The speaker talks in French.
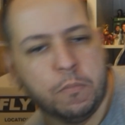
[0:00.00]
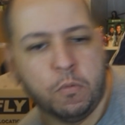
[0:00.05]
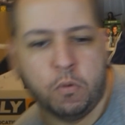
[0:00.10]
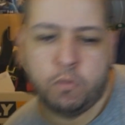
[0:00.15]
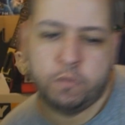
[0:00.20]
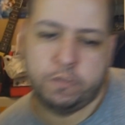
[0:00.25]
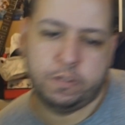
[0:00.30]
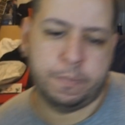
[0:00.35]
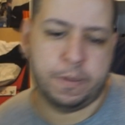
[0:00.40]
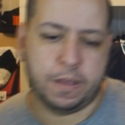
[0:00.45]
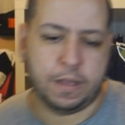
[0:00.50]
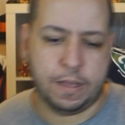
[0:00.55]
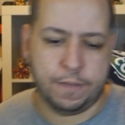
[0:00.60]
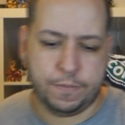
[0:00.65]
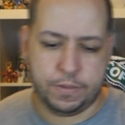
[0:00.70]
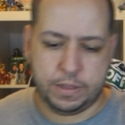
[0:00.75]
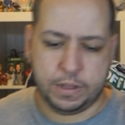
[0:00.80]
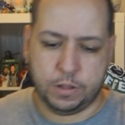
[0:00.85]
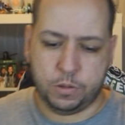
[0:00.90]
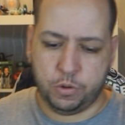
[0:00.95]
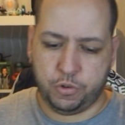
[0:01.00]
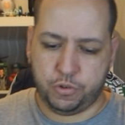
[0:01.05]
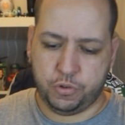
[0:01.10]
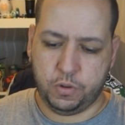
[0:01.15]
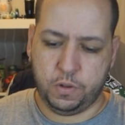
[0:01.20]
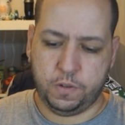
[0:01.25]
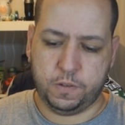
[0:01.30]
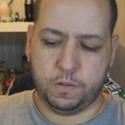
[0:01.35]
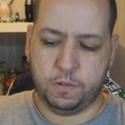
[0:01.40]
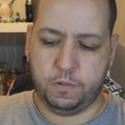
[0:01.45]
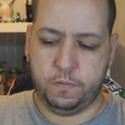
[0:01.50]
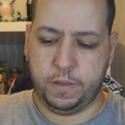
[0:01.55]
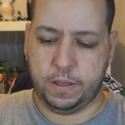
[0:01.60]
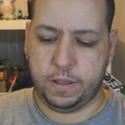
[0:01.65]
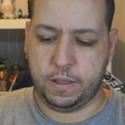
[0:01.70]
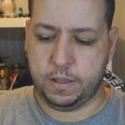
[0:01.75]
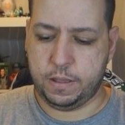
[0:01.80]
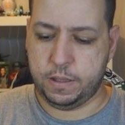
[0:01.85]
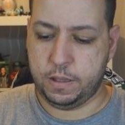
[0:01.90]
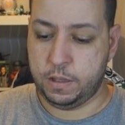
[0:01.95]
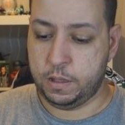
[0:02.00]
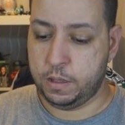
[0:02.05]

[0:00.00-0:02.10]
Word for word: Bon, c'est pas grave, il y a deux choses, on verra.